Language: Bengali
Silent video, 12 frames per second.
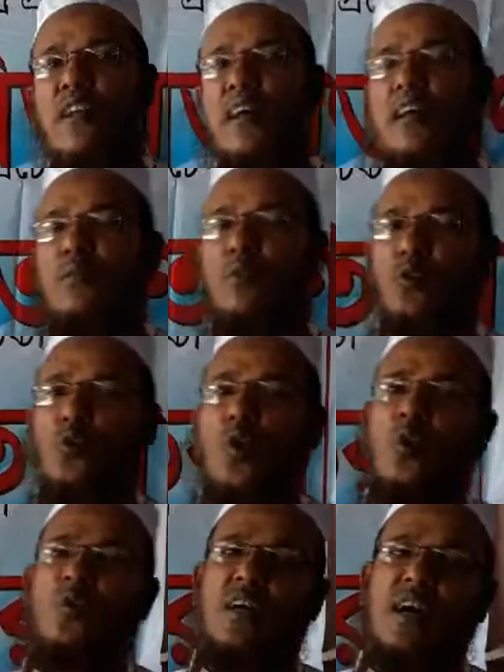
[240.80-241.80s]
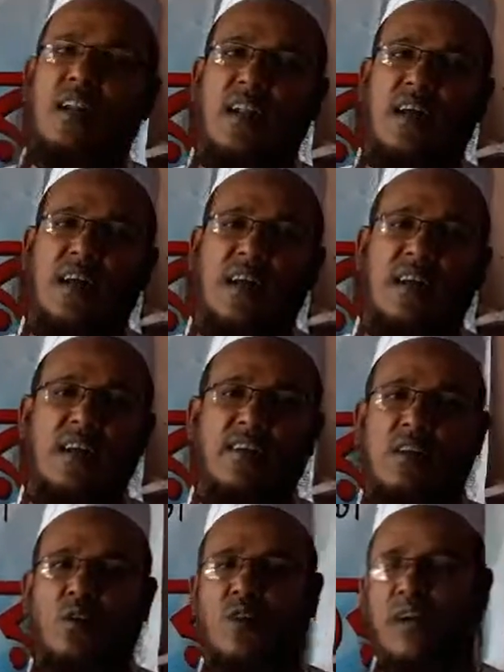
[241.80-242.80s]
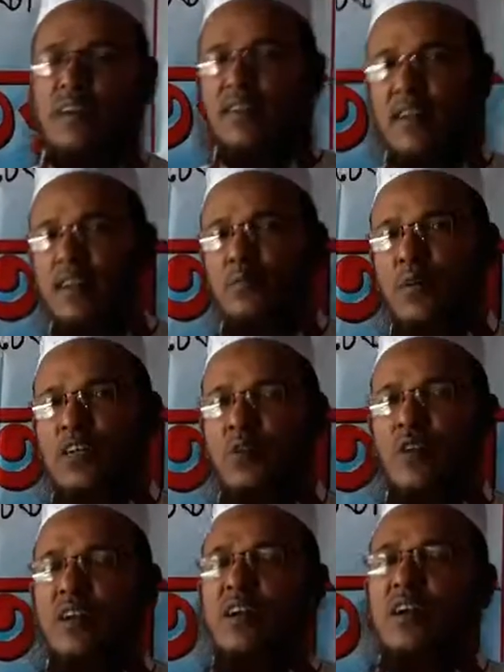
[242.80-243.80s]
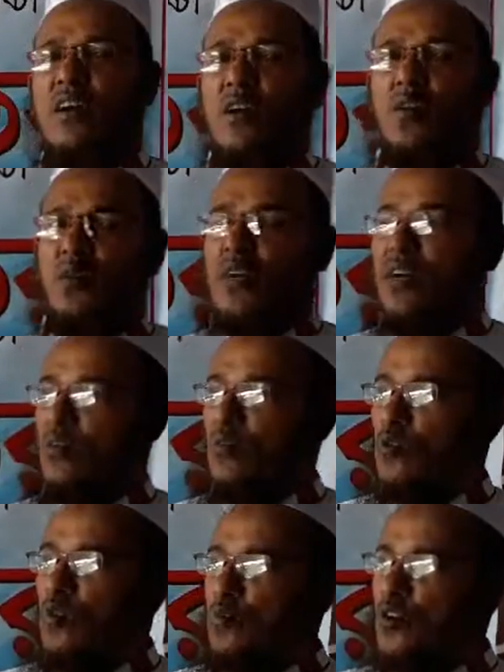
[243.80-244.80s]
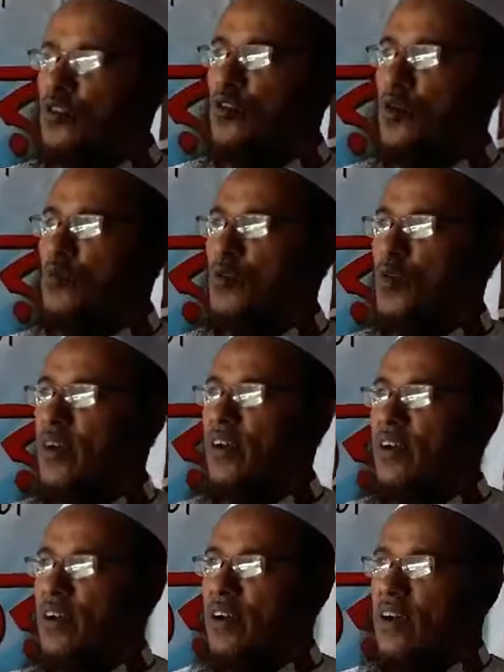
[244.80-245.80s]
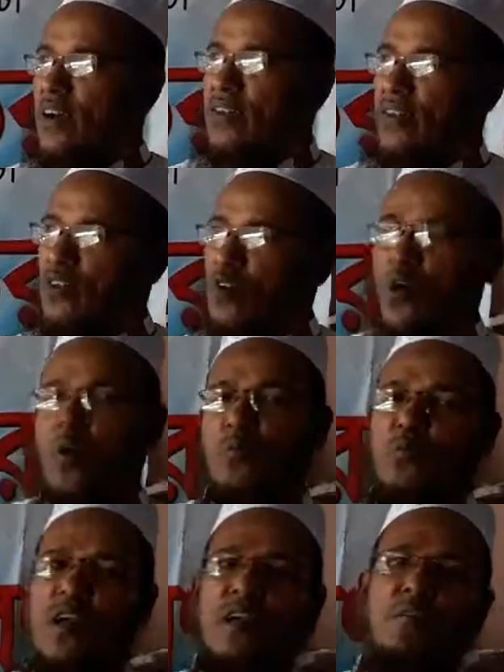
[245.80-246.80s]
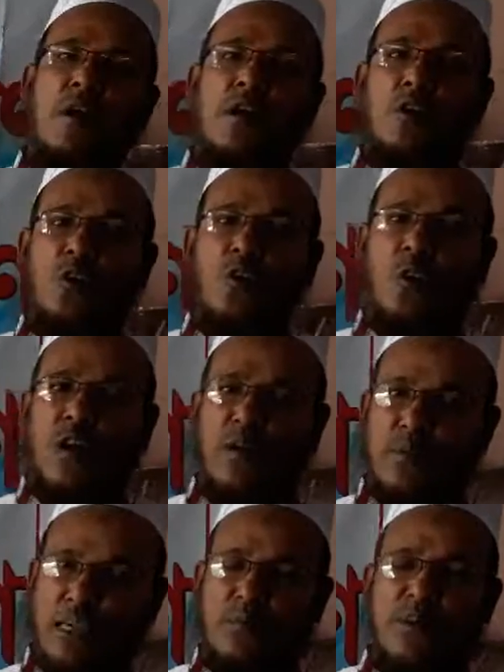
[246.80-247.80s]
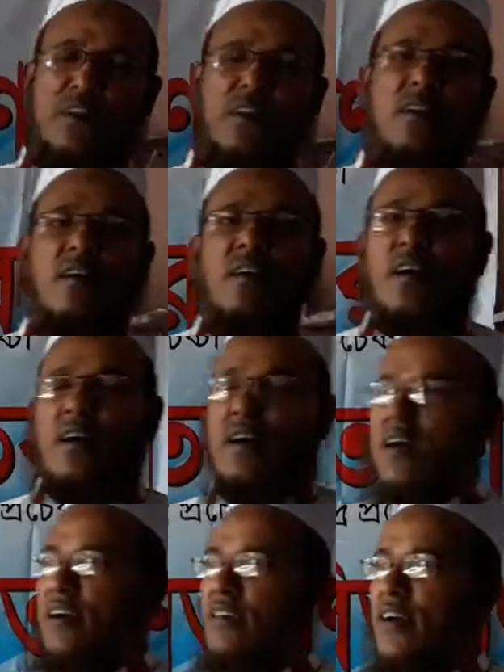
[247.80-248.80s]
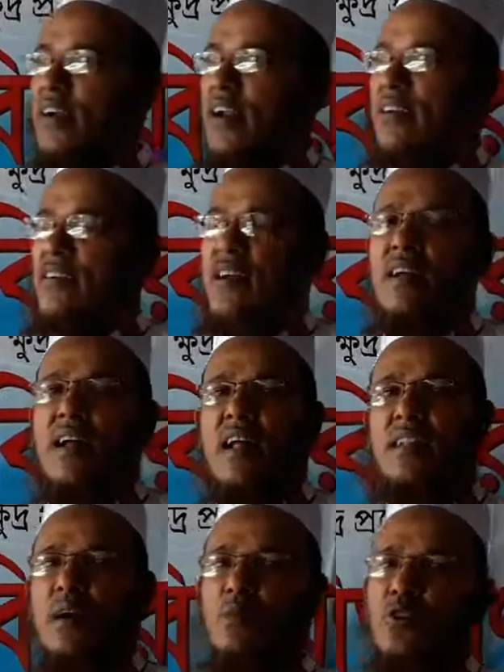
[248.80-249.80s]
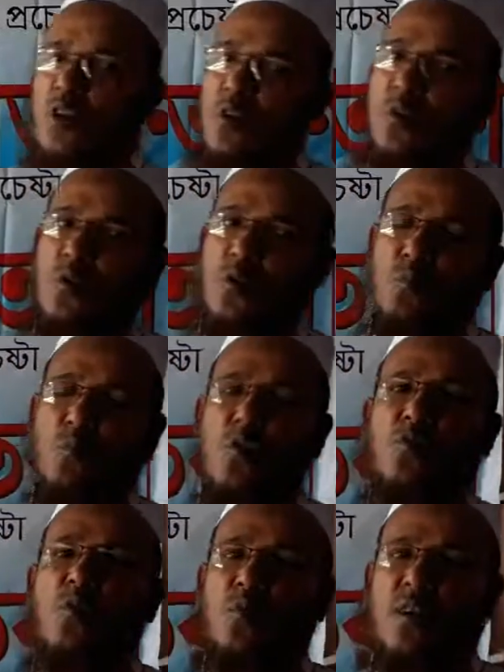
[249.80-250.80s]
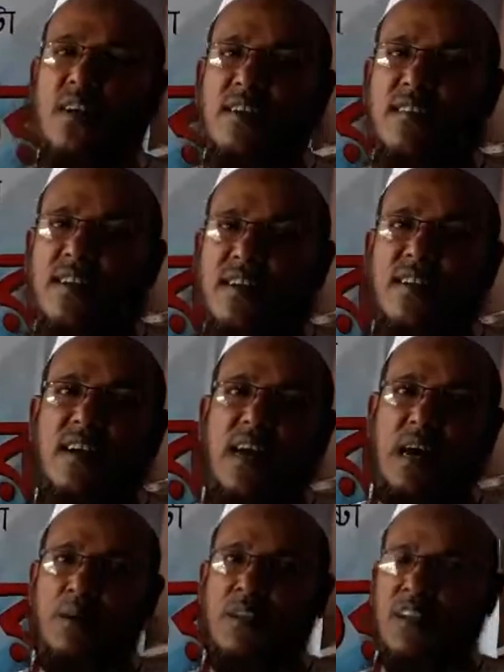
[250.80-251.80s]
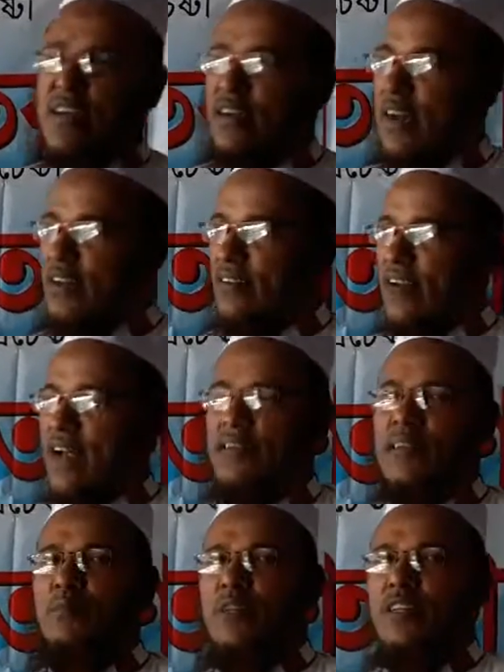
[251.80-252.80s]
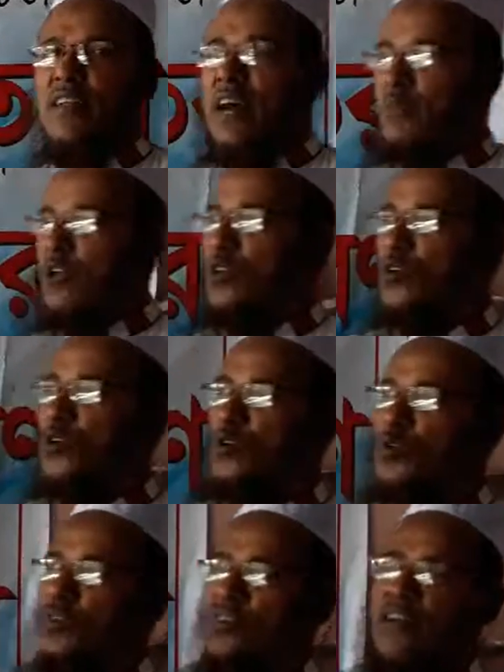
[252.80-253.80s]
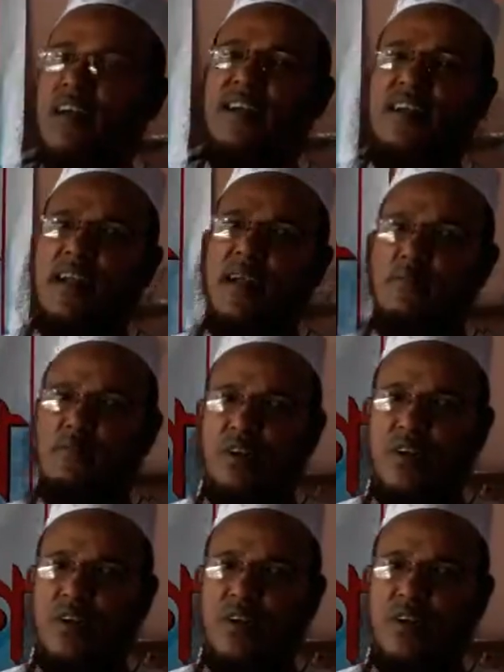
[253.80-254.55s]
জানাই এবং দোয়া করি আল্লাহ আল্লাহ যেন ওনাকে জান্নাতবাসী করে উনি খুব পরিশ্রম করে যে সবগুলোই মেনটেন করা পাশাপাশি সেক্রেটারি জেনারেল আলতাফ হোসেনও খুব পরিশ্রম করে যাচ্ছেন আমাদের এই কাজের আঞ্জাম দিতে আমরা তো শুধু জেলায় জেলায়